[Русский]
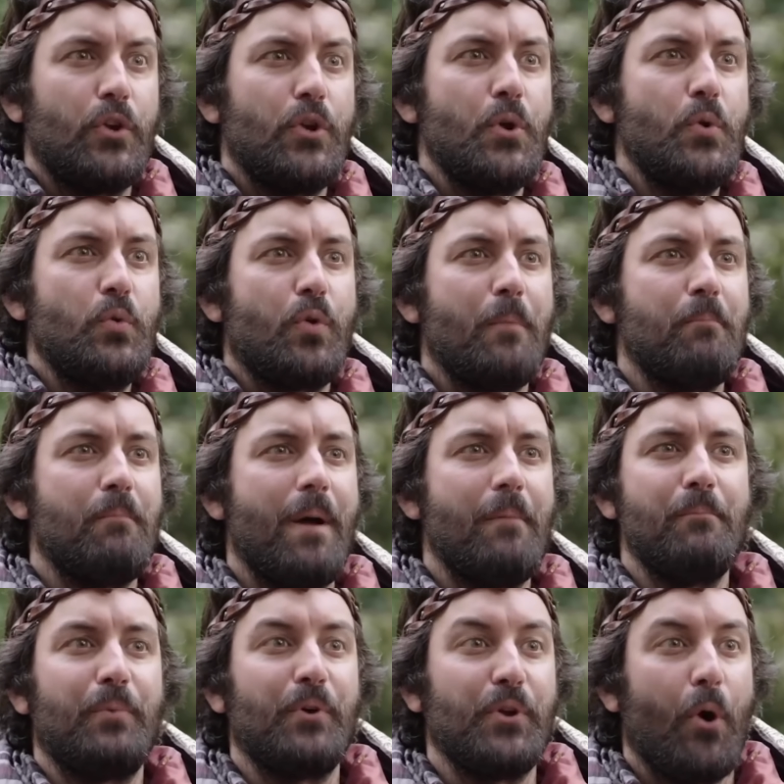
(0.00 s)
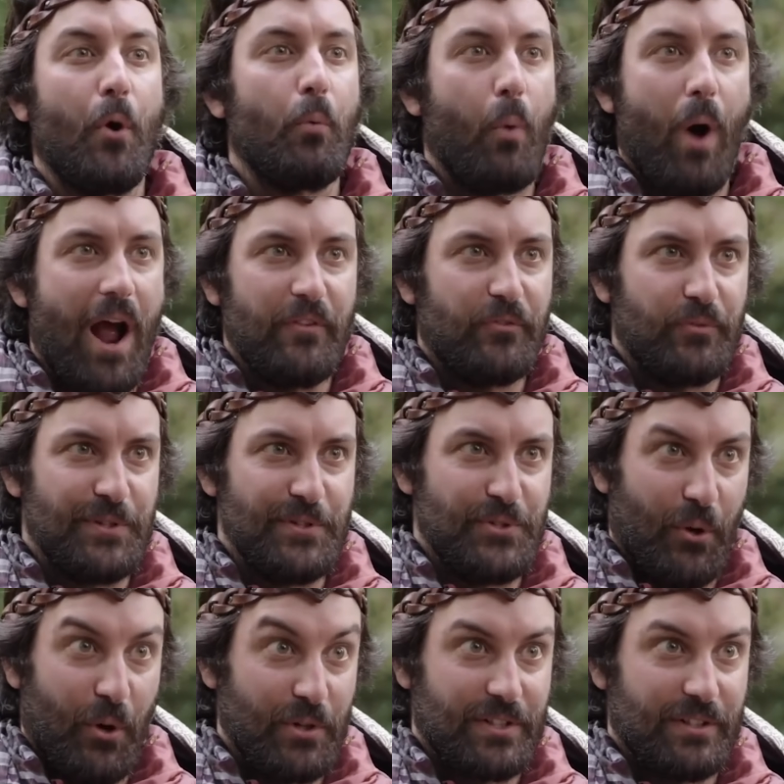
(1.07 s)
ты ведь помнишь своих жену и
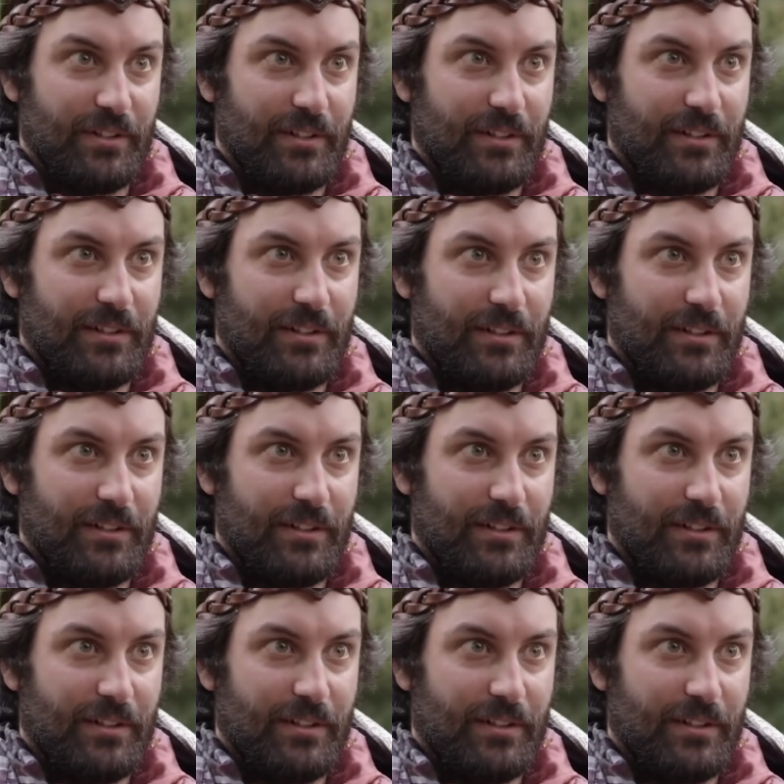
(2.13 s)
дочь?